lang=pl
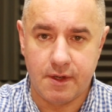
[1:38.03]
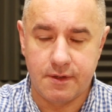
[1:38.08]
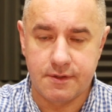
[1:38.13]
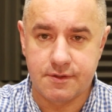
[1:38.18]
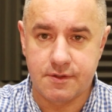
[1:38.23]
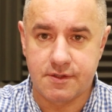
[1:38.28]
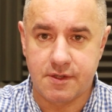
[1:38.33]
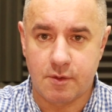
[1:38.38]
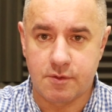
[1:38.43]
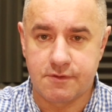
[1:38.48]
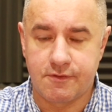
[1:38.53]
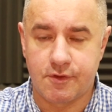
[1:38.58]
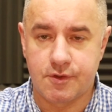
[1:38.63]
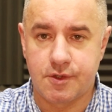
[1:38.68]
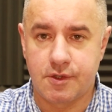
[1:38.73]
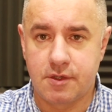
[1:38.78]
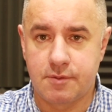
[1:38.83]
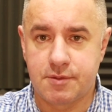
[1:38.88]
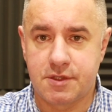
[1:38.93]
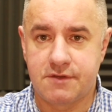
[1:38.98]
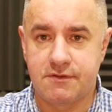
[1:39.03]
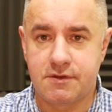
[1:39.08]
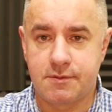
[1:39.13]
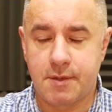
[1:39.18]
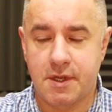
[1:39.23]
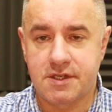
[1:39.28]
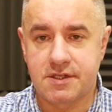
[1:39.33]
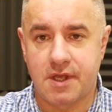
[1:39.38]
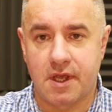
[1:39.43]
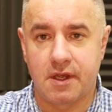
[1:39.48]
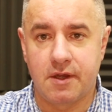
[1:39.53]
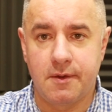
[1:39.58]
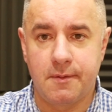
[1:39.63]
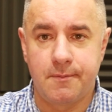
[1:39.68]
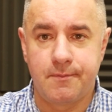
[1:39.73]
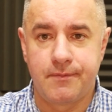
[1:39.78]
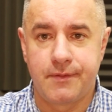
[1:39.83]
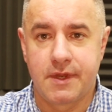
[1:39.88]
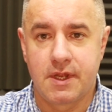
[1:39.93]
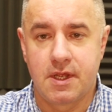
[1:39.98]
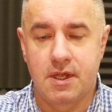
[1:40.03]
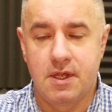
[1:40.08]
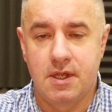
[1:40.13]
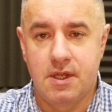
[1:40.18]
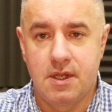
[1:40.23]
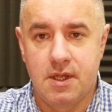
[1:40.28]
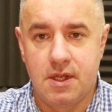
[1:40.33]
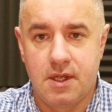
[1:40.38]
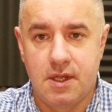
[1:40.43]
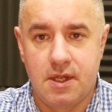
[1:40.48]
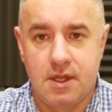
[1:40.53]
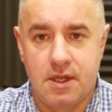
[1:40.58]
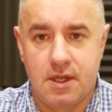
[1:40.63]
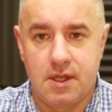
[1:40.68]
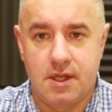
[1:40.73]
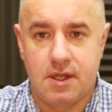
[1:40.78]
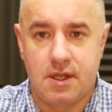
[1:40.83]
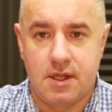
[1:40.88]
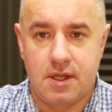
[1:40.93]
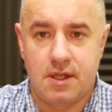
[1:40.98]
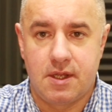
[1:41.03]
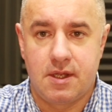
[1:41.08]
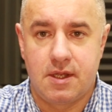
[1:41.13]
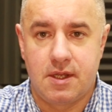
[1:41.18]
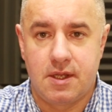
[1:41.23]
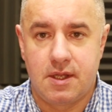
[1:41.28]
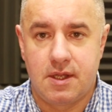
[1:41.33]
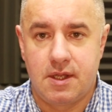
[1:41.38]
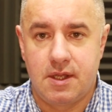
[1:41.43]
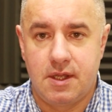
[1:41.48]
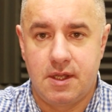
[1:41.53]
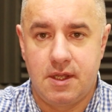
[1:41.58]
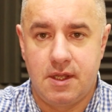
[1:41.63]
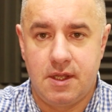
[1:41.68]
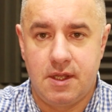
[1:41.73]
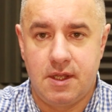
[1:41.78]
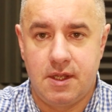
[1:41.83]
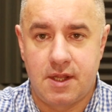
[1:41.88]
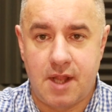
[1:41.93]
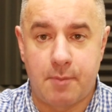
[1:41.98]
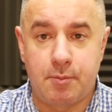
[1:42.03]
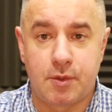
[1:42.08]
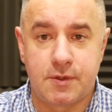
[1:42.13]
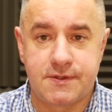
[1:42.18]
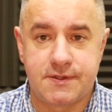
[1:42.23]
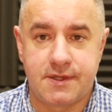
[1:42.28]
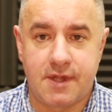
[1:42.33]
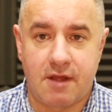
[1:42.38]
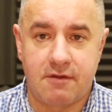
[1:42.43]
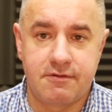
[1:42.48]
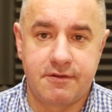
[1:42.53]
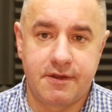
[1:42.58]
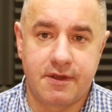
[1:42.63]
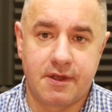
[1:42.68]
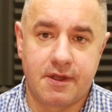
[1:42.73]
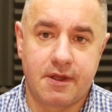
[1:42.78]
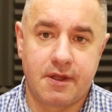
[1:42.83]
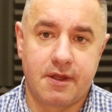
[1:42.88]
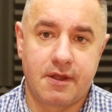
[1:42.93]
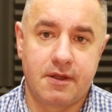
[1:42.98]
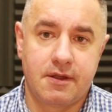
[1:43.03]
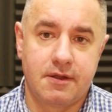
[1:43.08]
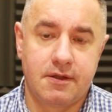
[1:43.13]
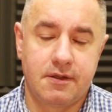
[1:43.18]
został stworzony przez Wyspiańskiego e, i na podstawie